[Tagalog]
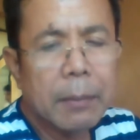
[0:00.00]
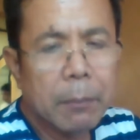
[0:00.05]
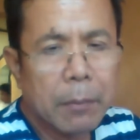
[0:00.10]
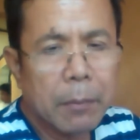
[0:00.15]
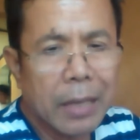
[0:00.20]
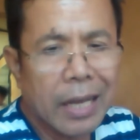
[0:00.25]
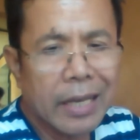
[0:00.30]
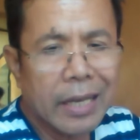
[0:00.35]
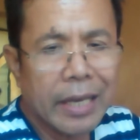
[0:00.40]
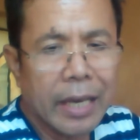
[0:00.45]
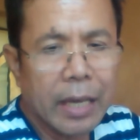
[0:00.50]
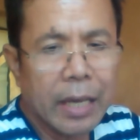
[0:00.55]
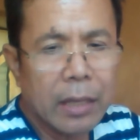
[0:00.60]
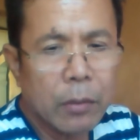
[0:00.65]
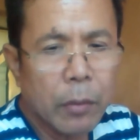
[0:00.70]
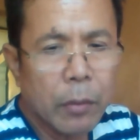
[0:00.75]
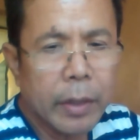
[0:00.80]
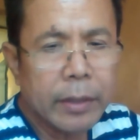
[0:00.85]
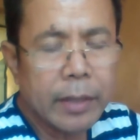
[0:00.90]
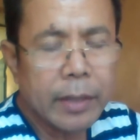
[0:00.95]
black
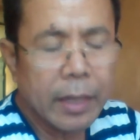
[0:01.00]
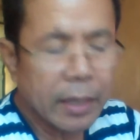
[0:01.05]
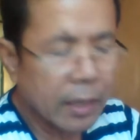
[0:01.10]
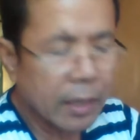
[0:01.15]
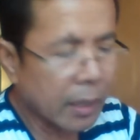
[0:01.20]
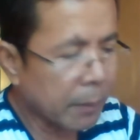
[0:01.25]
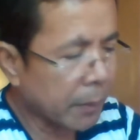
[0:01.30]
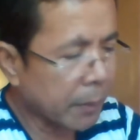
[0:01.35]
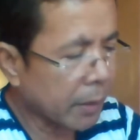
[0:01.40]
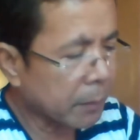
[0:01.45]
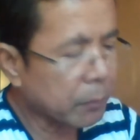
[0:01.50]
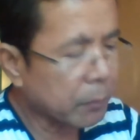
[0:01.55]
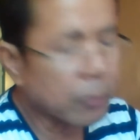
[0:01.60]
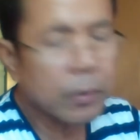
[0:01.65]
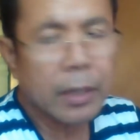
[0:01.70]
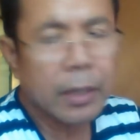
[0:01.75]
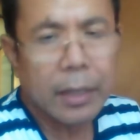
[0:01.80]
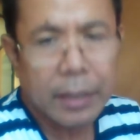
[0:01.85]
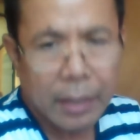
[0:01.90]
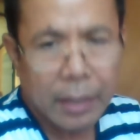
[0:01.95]
and white agreement po
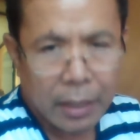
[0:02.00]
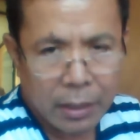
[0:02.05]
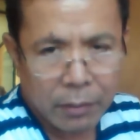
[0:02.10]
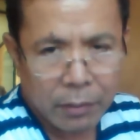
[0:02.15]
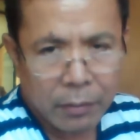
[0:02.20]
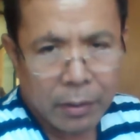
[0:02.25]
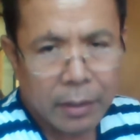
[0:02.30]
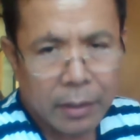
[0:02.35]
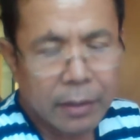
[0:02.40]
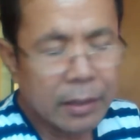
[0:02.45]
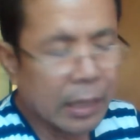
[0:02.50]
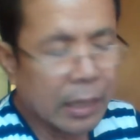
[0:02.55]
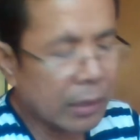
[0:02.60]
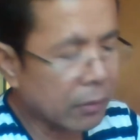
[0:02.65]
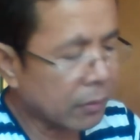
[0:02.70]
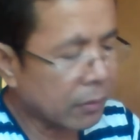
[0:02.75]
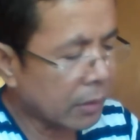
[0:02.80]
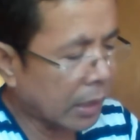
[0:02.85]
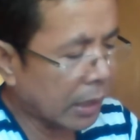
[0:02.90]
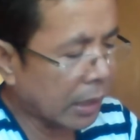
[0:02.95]
ng gagawa,
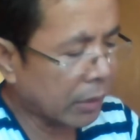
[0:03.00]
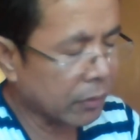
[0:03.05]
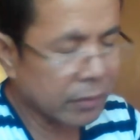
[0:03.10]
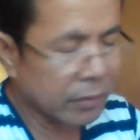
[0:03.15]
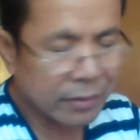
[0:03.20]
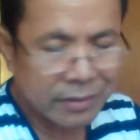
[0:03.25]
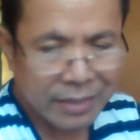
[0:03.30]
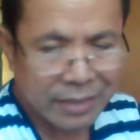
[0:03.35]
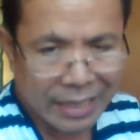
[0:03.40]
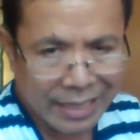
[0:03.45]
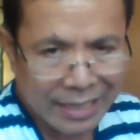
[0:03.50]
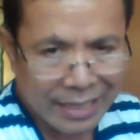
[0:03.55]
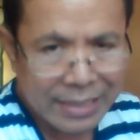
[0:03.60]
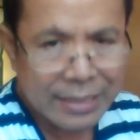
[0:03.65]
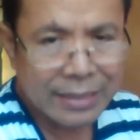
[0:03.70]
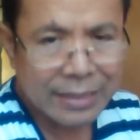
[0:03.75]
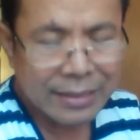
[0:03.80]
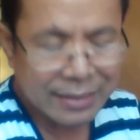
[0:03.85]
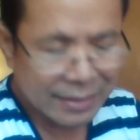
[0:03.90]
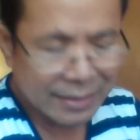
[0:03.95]
lalong-lalo na sa
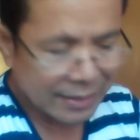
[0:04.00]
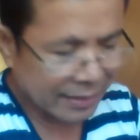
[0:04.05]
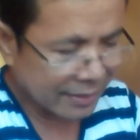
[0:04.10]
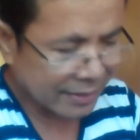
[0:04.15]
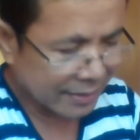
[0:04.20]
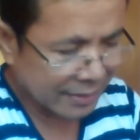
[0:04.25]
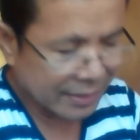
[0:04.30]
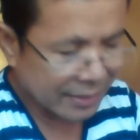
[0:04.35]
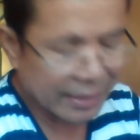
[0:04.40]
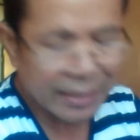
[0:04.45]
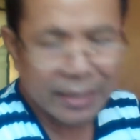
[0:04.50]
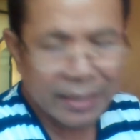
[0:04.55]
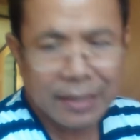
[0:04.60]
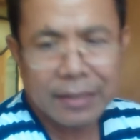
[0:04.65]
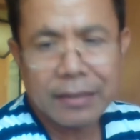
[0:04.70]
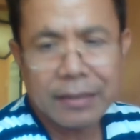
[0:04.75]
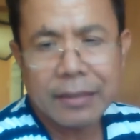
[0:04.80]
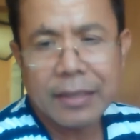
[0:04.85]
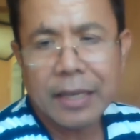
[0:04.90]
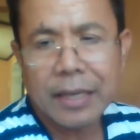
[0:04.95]
skill.
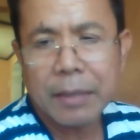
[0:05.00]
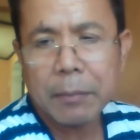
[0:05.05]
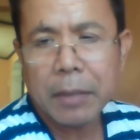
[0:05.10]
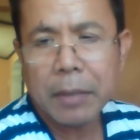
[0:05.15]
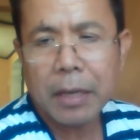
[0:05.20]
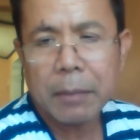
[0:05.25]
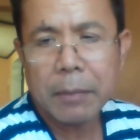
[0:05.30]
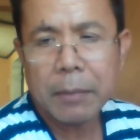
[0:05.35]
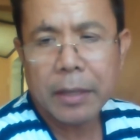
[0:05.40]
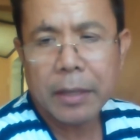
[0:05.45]
Okay, baka